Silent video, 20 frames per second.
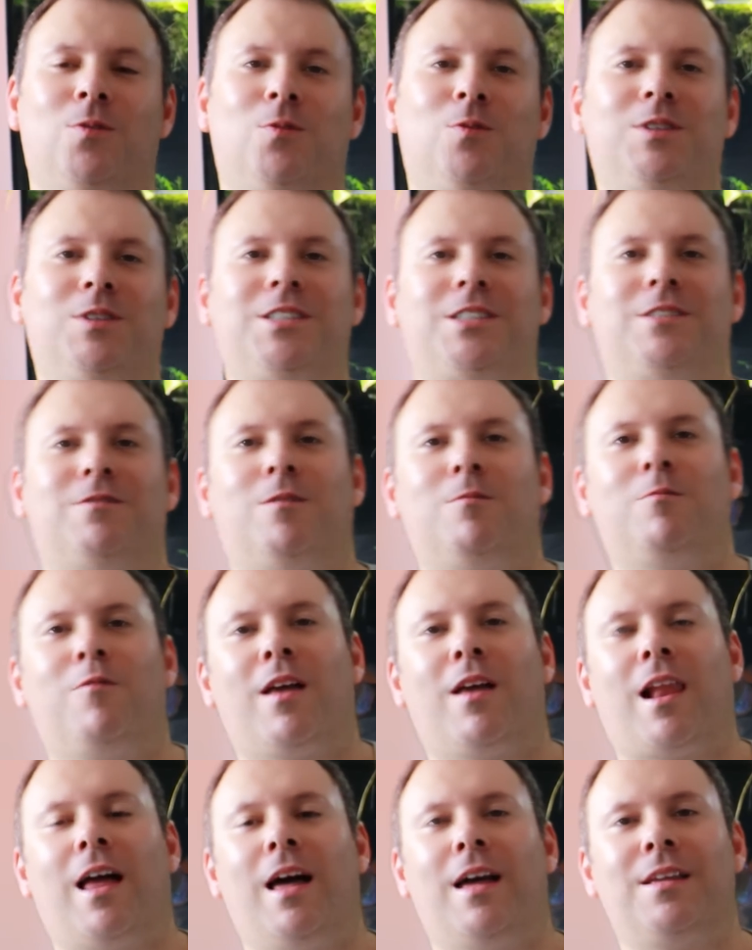Hoje vamos
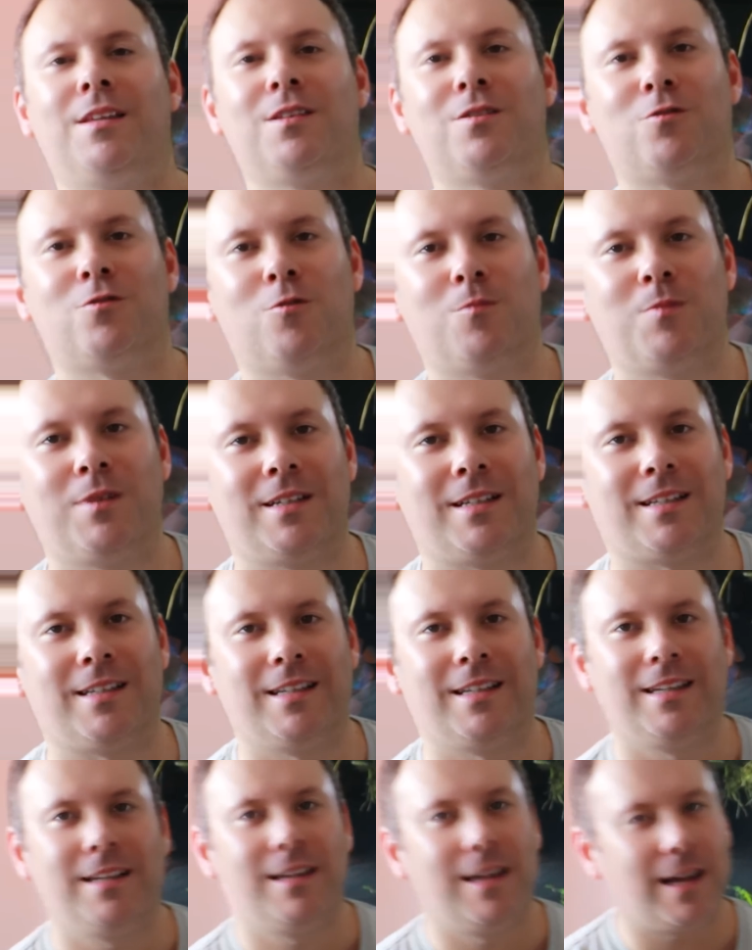falar aí sobre
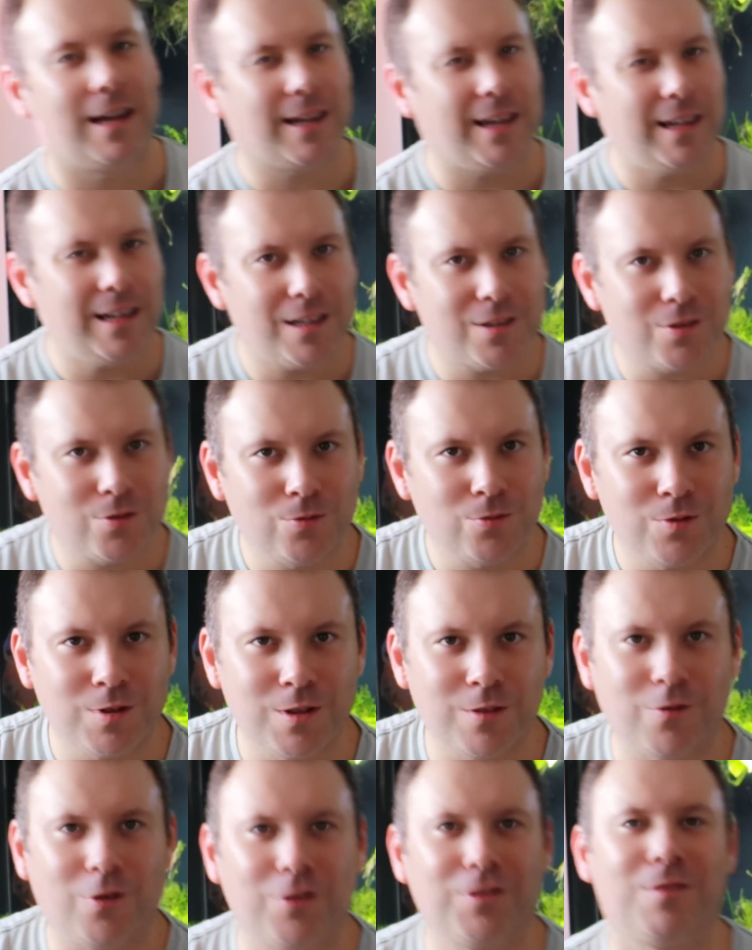aquele assunto
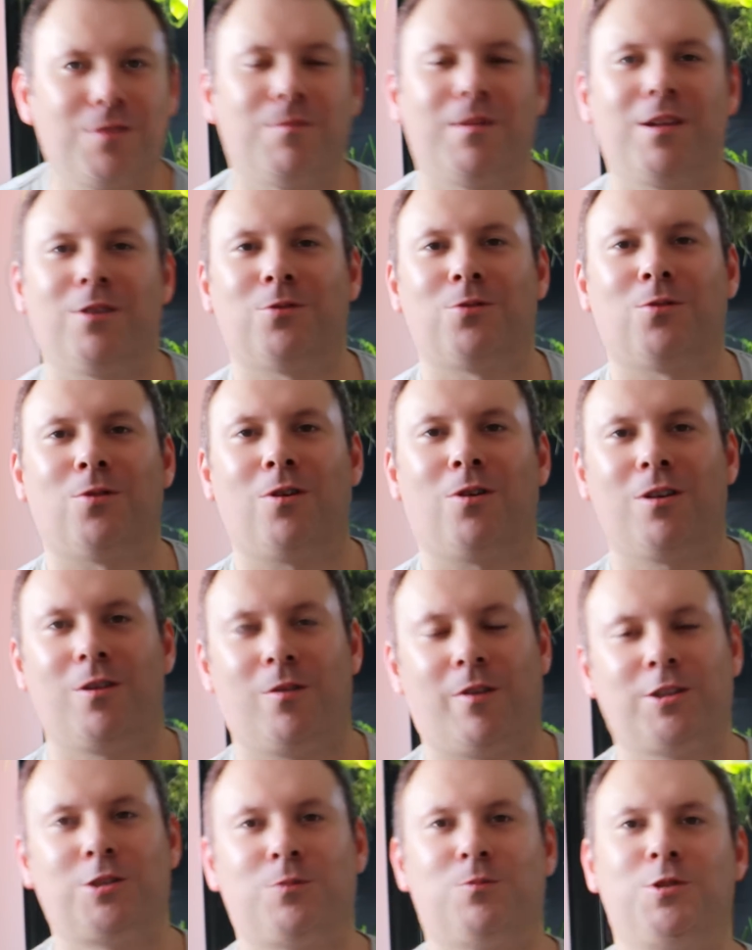que volta e meio toque, toco,
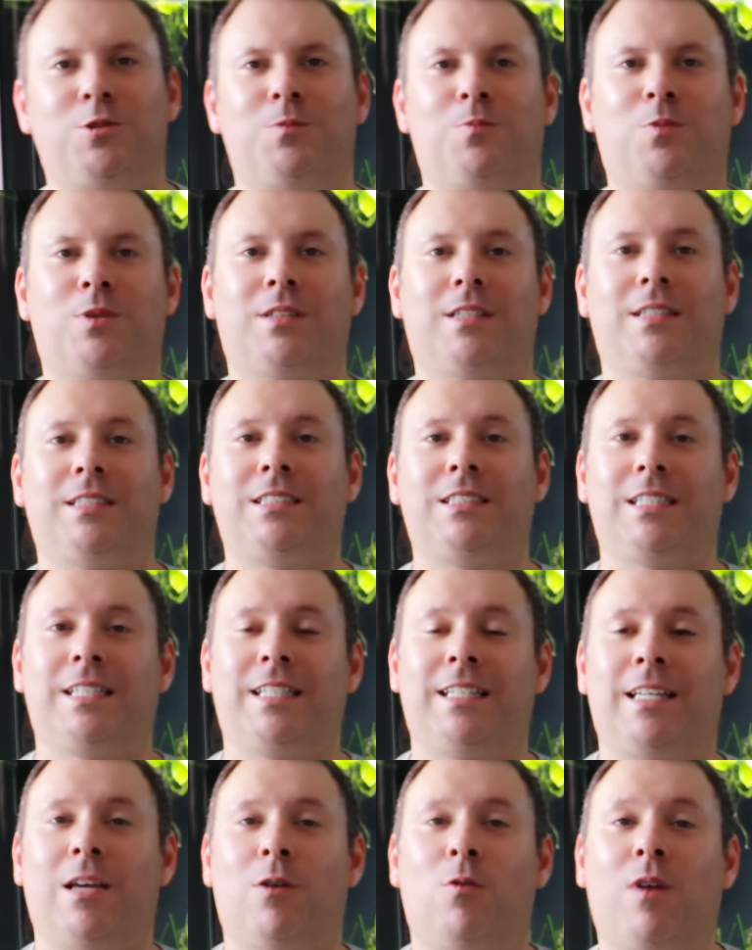eu acho muito importante,
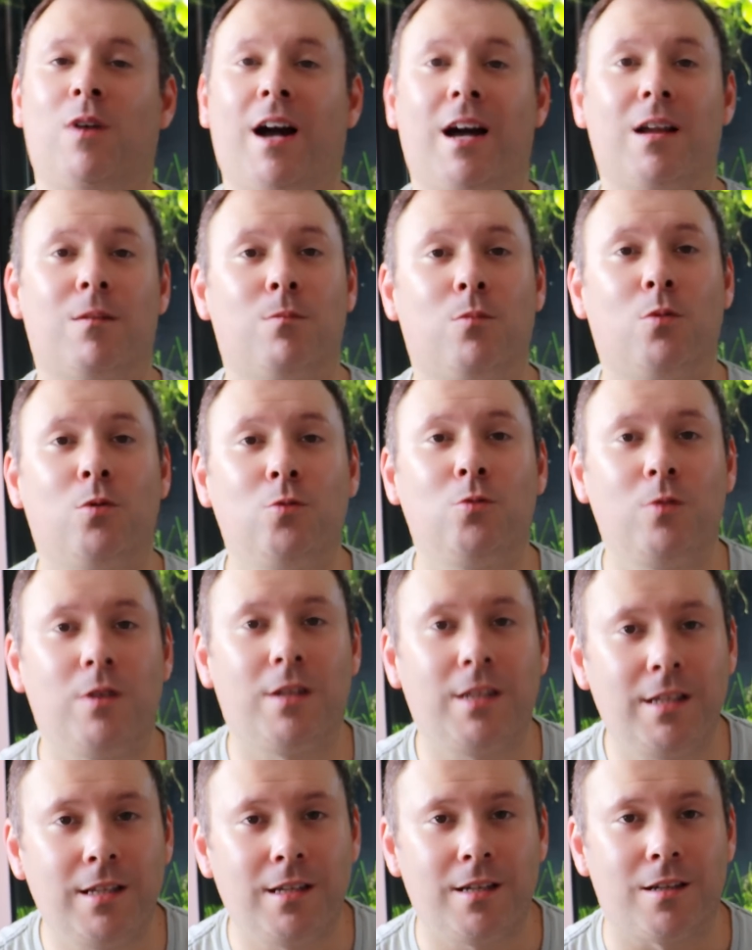que é o carbono
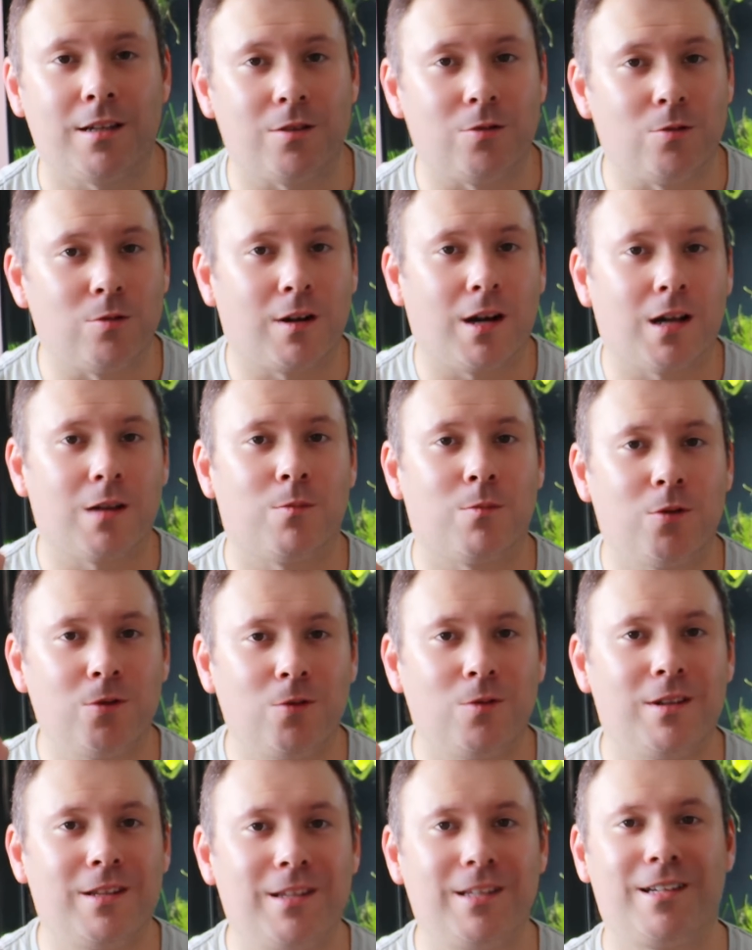líquido,
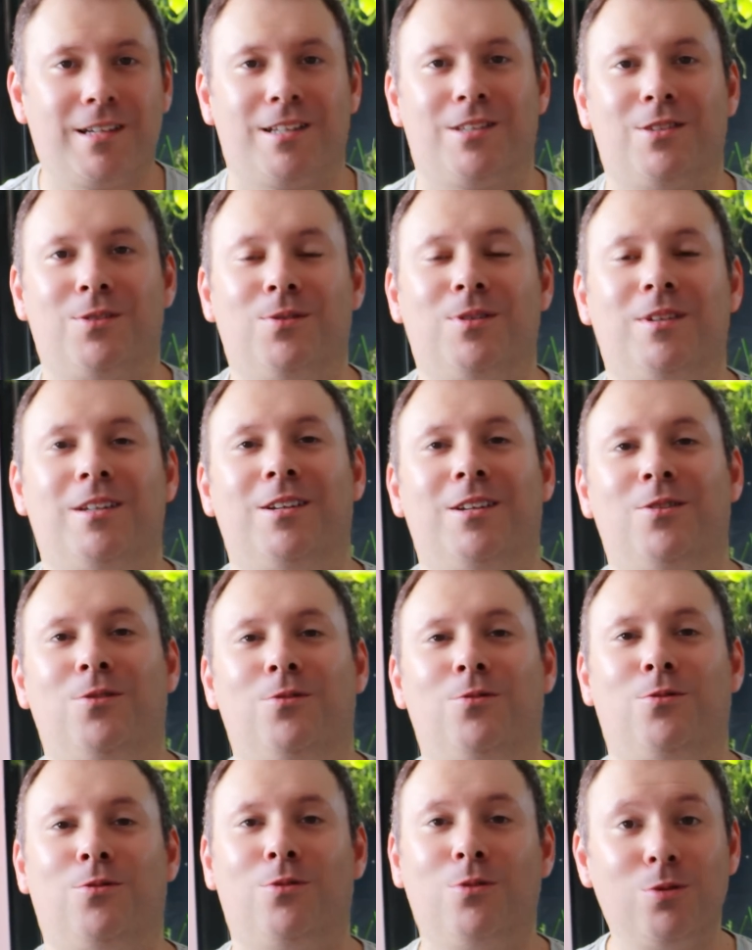carbono líquido,
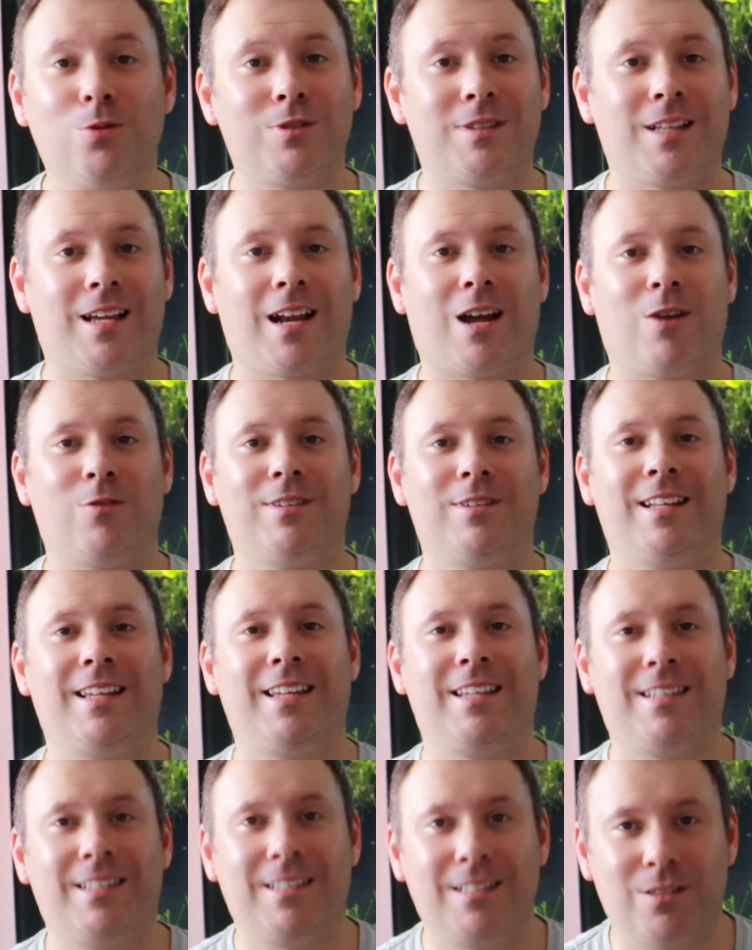o
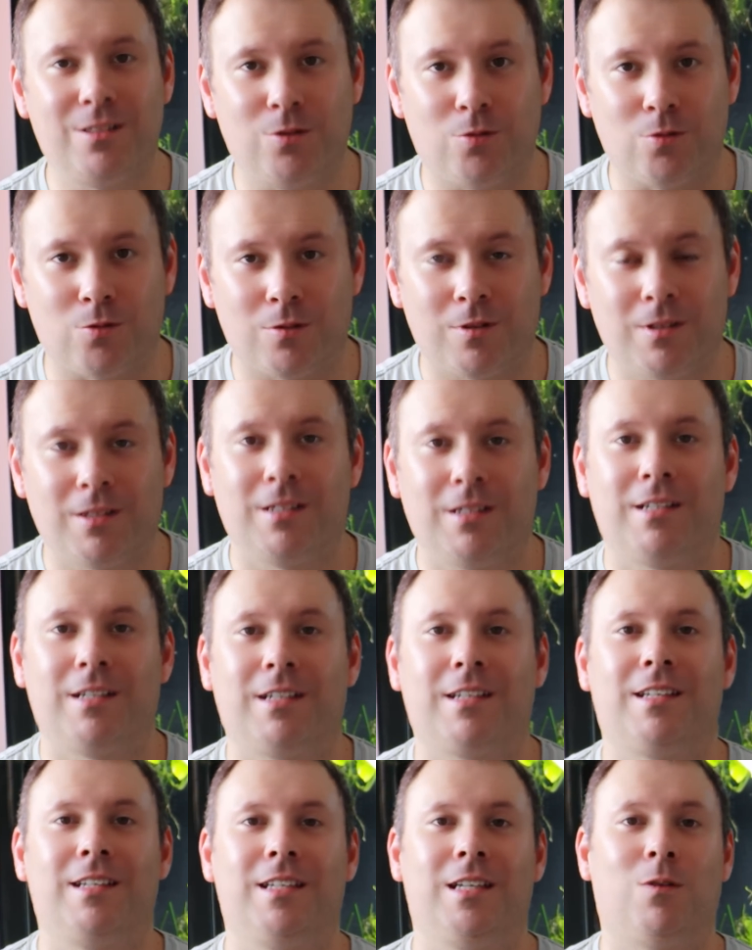glutaraldeído,
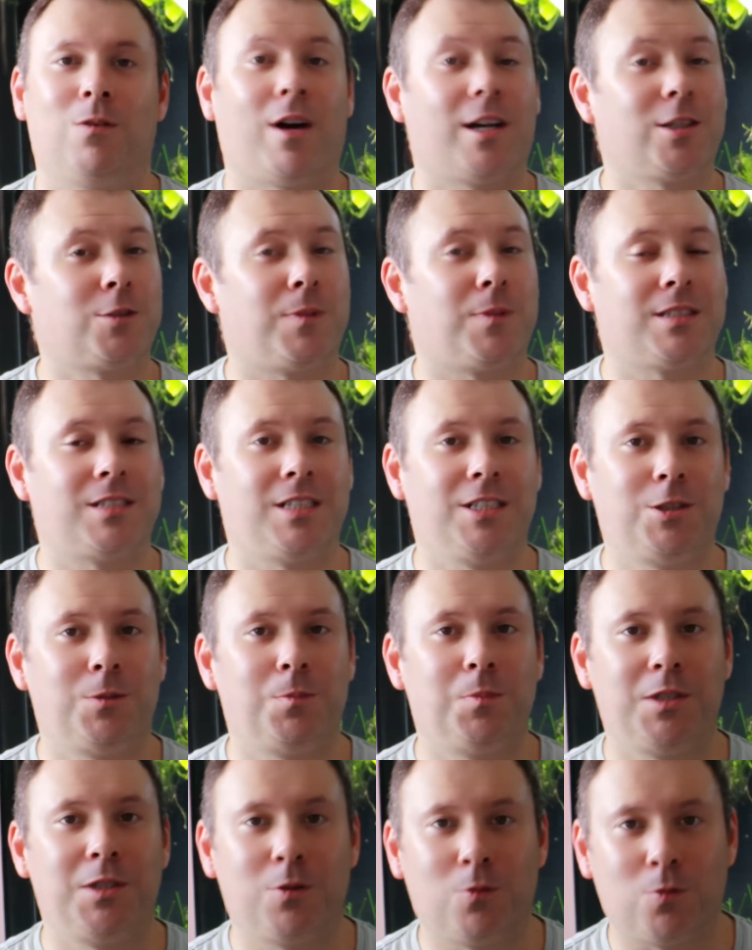que eu acho
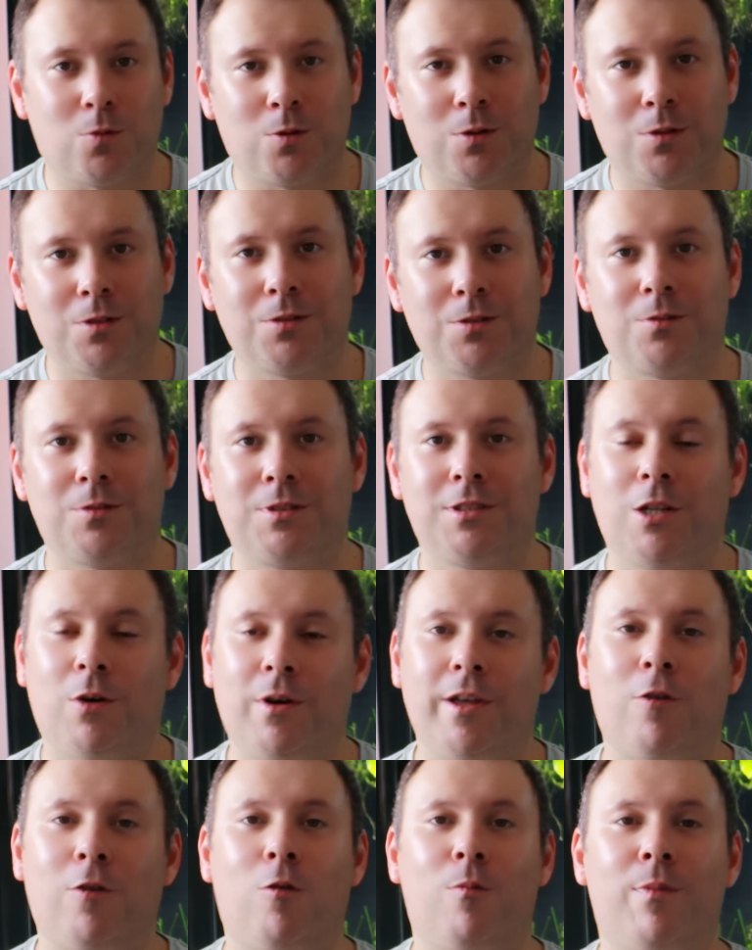bastante perigoso e não
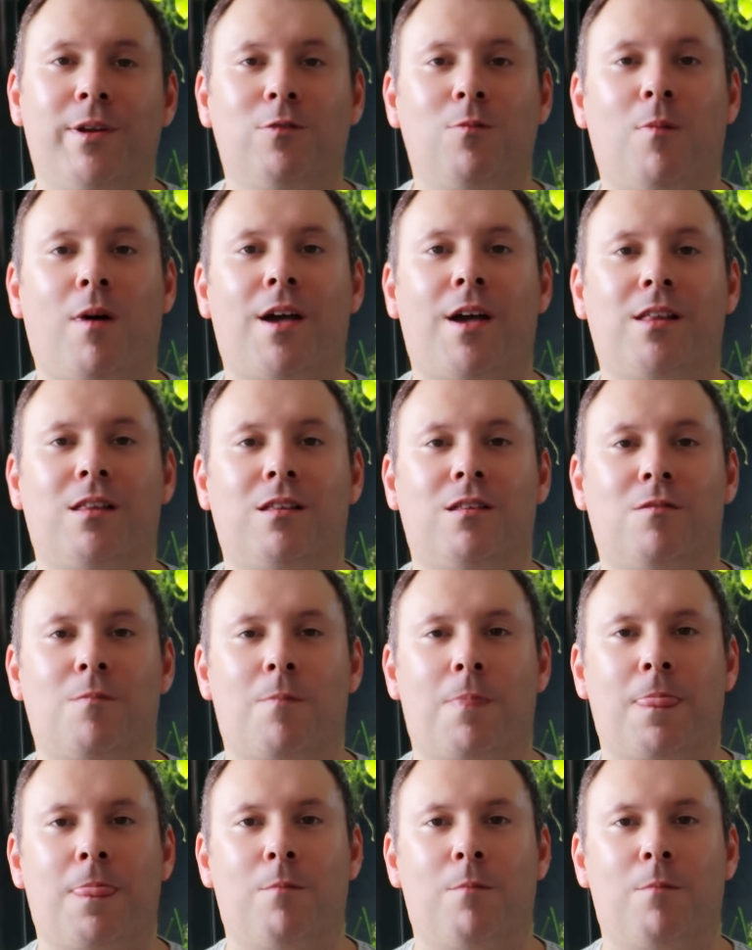recomendo mais.